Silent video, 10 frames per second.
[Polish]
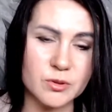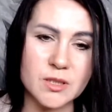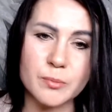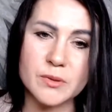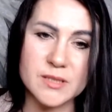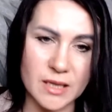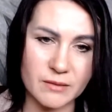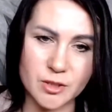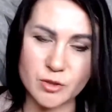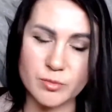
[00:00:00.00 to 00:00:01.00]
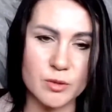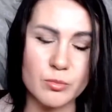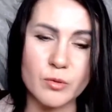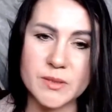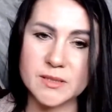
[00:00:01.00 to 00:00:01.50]
bo to jest podstawa, żeby nie
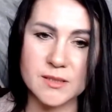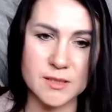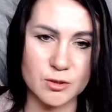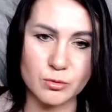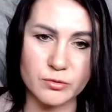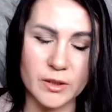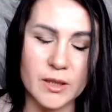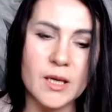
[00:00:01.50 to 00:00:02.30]
było pestycydów